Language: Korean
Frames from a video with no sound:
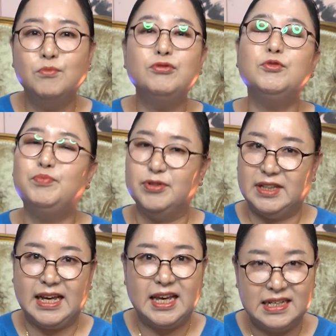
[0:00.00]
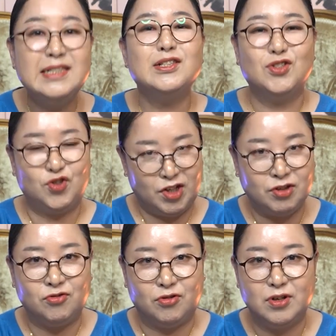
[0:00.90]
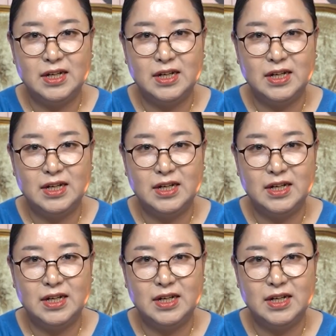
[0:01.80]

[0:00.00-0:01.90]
푸릇푸릇하게 있을 수 있고.